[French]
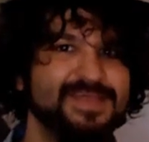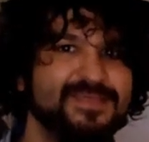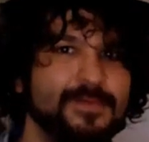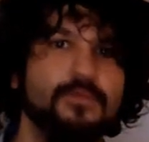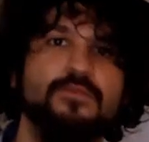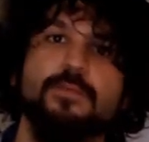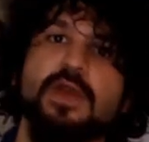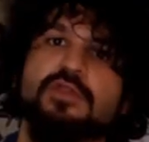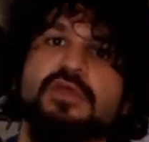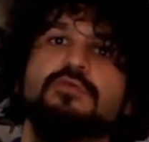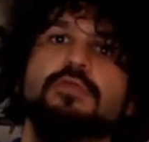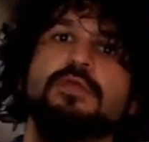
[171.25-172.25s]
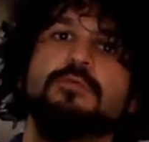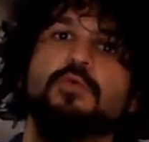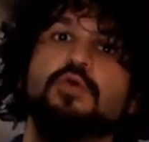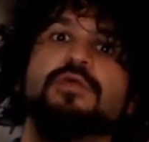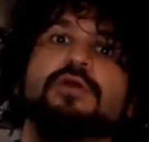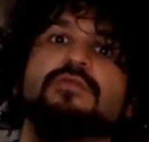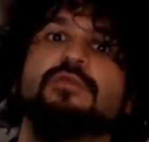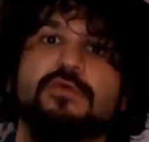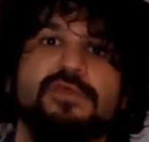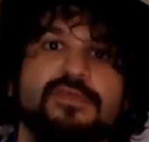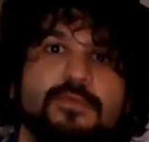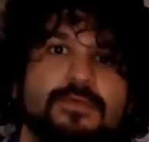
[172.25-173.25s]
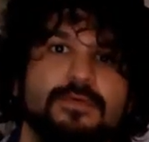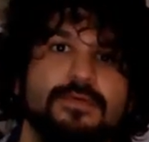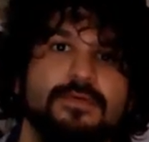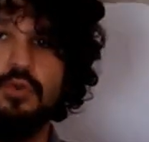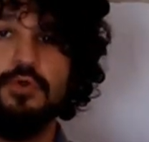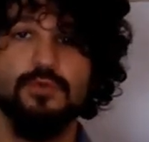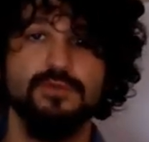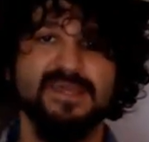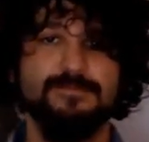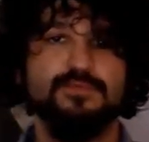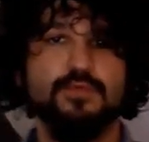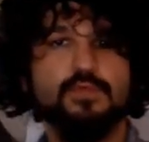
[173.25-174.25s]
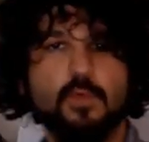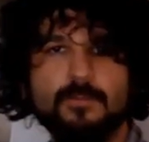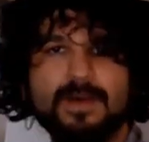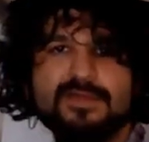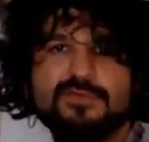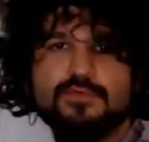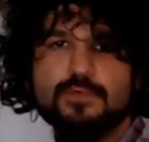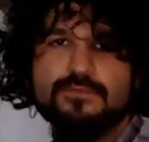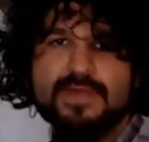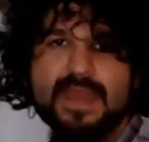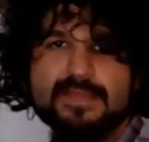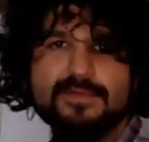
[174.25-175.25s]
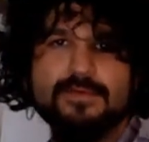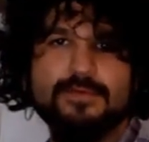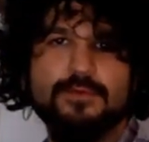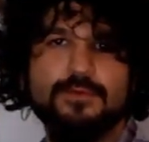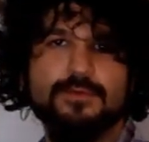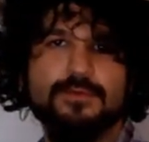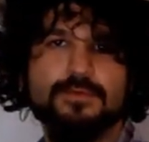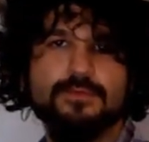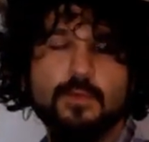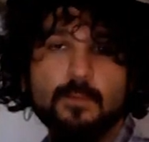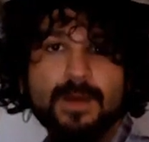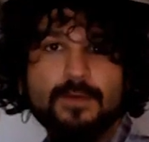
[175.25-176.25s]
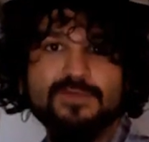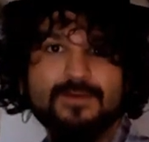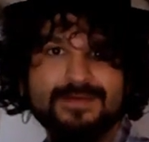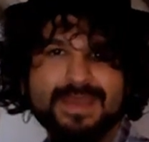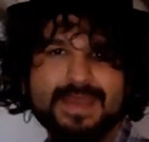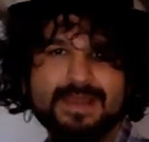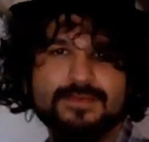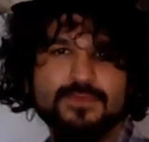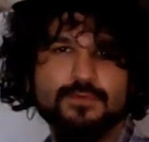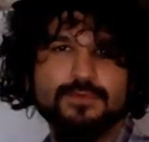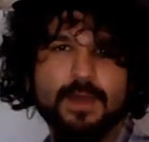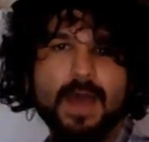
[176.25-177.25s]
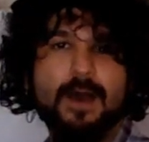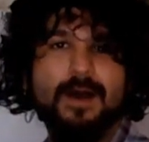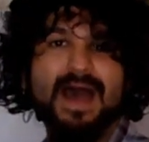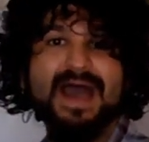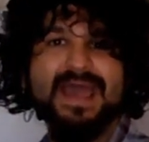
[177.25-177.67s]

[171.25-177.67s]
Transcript: transition Faut bien que je la souligne pour une fois que tu fais une transition. L'autre type de combat se trouve être le combat en temps réel, donc en